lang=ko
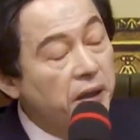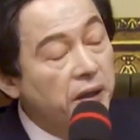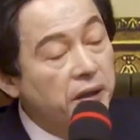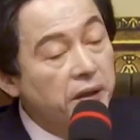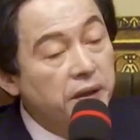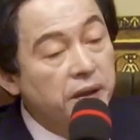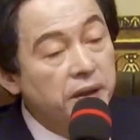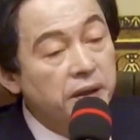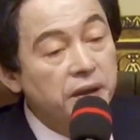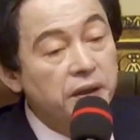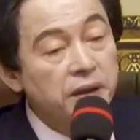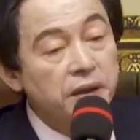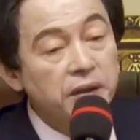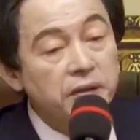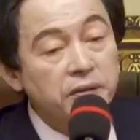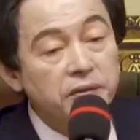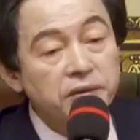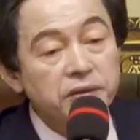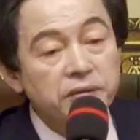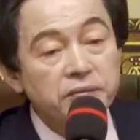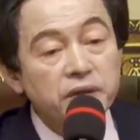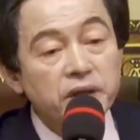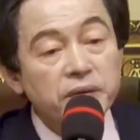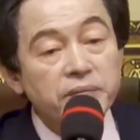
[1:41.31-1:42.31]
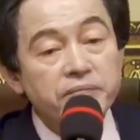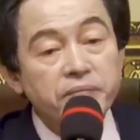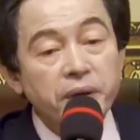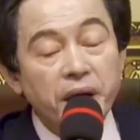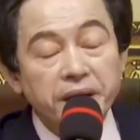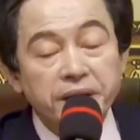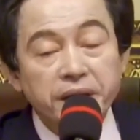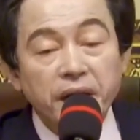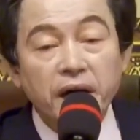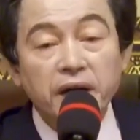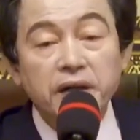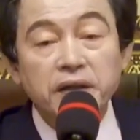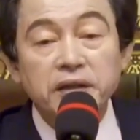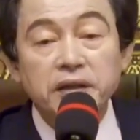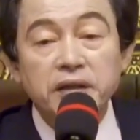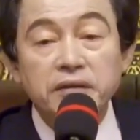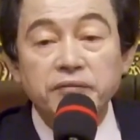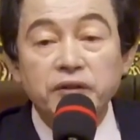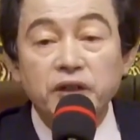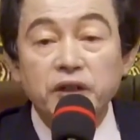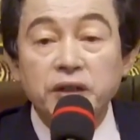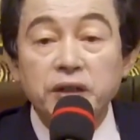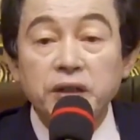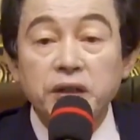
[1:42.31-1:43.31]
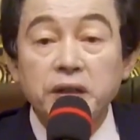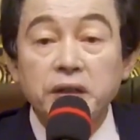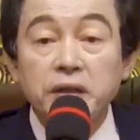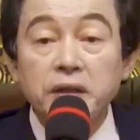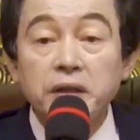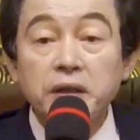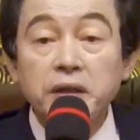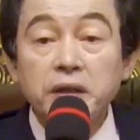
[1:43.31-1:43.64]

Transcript: 에, 국민 배당금을